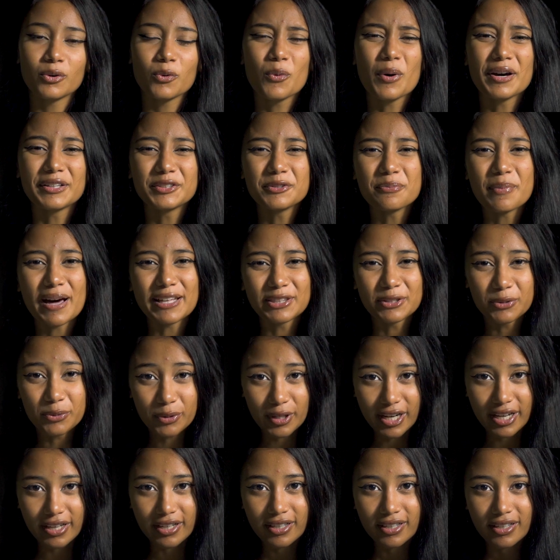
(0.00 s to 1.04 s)
Quando
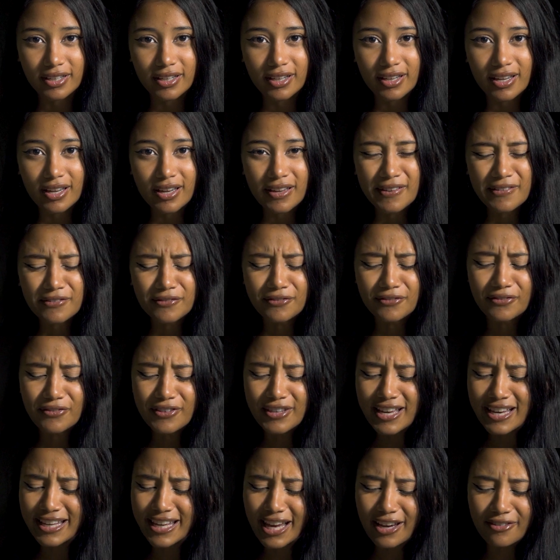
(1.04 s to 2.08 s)
madura,
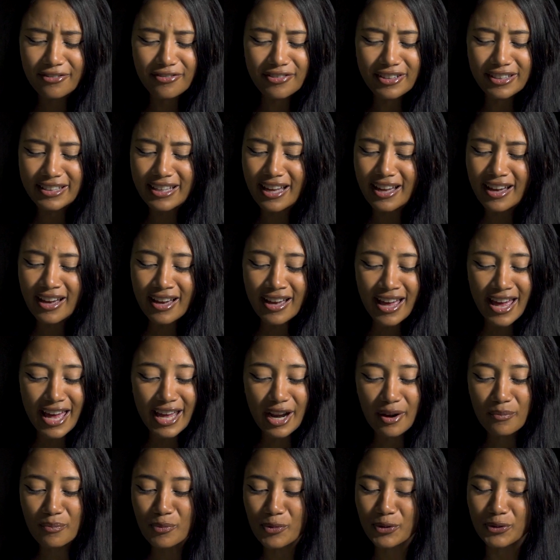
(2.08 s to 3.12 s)
via que a vida
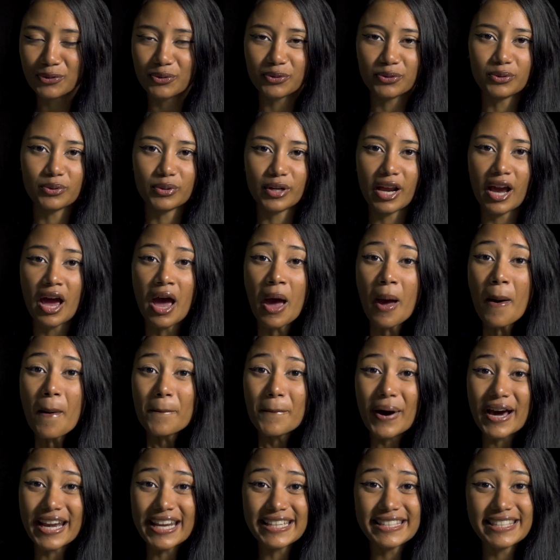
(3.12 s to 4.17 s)
era muito dura.
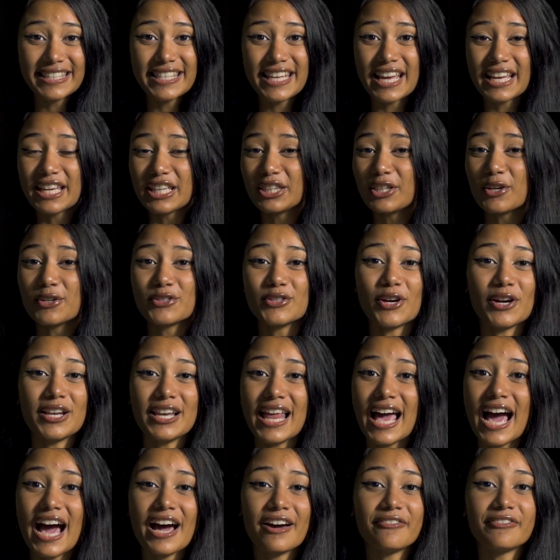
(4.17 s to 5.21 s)
Parecia que Deus
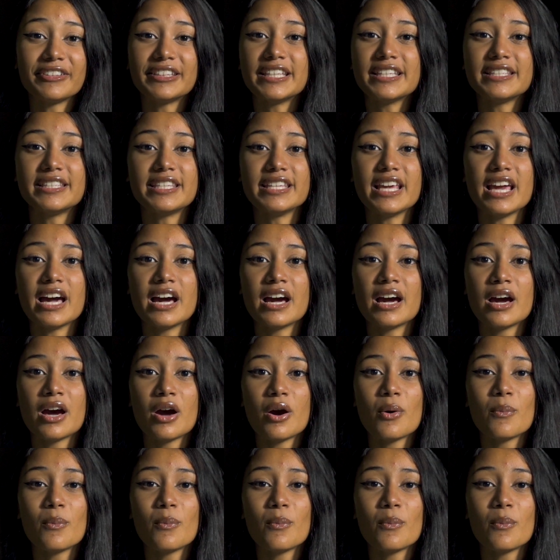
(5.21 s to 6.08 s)
olhava e dizia: